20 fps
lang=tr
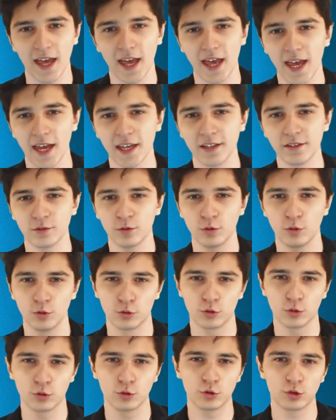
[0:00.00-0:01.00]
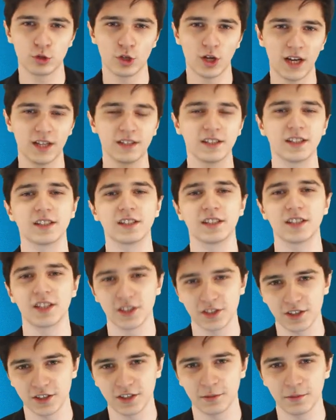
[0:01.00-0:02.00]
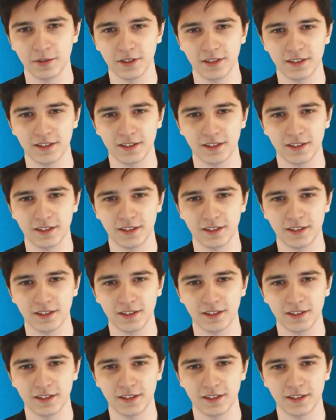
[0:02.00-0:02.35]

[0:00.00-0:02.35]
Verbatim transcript: en ürkütücü anlarını yaşatabilir.